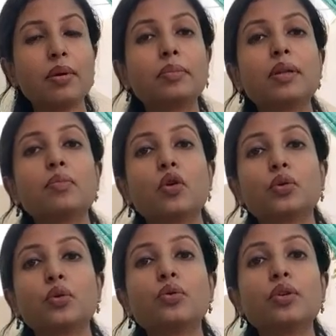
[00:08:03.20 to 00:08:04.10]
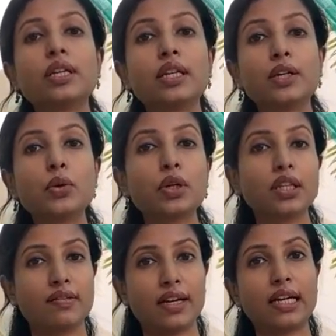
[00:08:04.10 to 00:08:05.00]
अपने पौधों को कीड़ों की
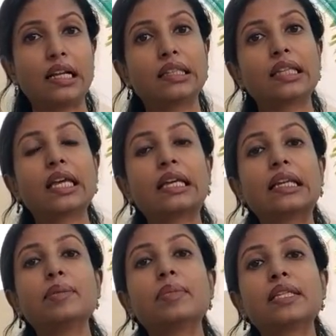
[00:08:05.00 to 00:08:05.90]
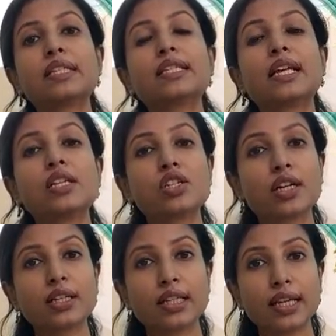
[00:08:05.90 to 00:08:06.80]
दवाई डालते हैं यानी पेस्टिसाइड
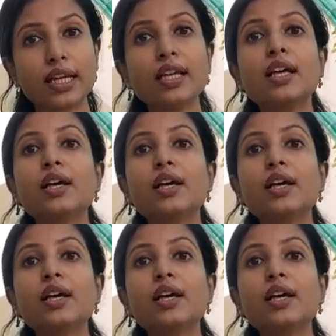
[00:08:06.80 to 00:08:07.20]
छिड़कते हैं